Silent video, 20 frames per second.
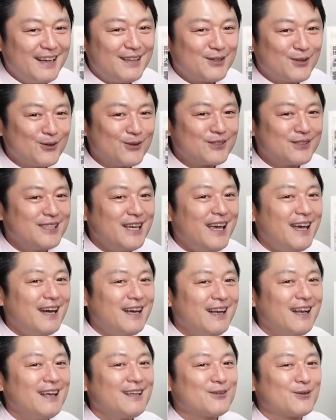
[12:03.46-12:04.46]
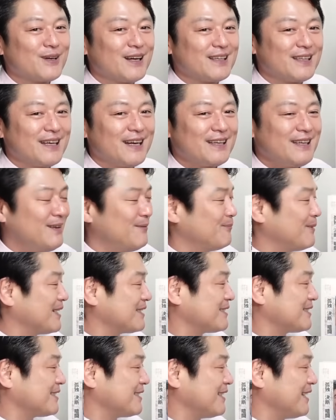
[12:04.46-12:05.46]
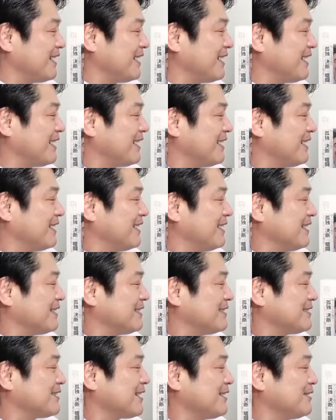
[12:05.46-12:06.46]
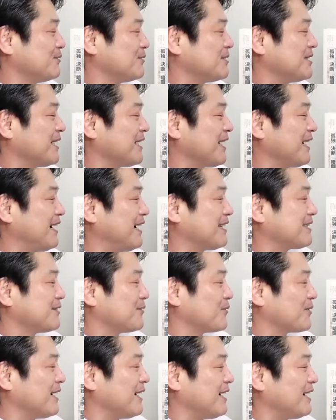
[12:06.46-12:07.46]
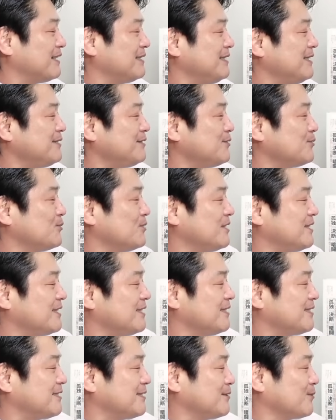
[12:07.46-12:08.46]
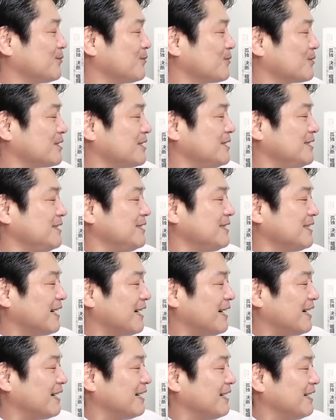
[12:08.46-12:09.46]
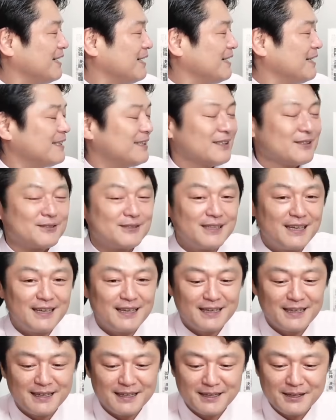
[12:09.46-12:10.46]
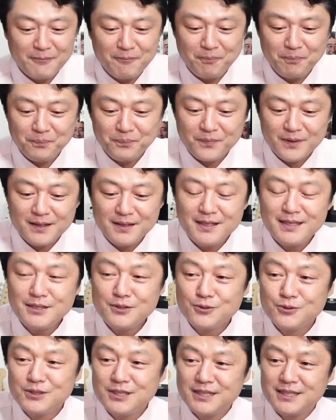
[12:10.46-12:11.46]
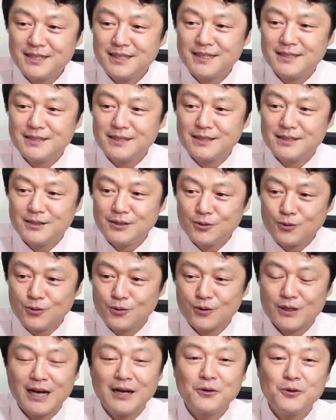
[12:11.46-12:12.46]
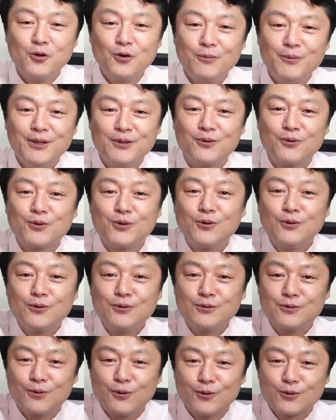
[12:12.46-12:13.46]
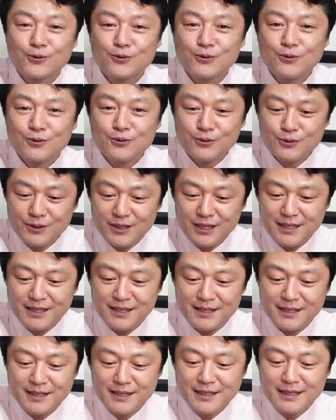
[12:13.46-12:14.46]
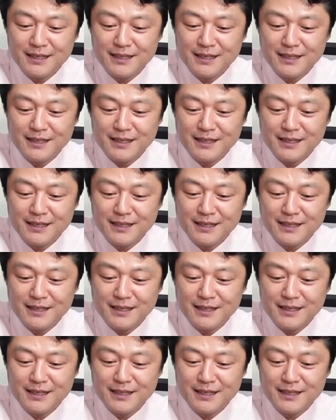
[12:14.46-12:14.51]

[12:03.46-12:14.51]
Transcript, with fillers: えっと、J アラートが鳴りまして、実際に打ち上げがあったのが21日の深夜ですね21日の火曜日の夜遅くに